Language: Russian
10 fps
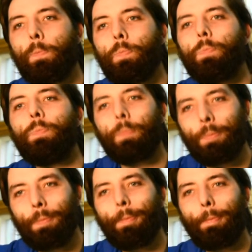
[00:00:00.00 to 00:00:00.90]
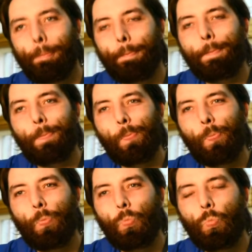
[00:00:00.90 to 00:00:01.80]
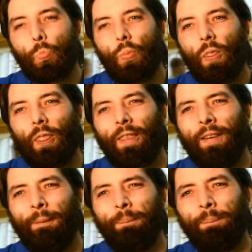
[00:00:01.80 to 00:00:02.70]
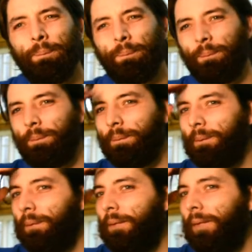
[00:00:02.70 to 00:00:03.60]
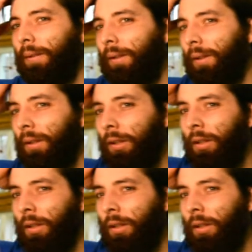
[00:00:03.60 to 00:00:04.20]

не в полном составе. Наверное, к сожалению, это и сыграло свою роль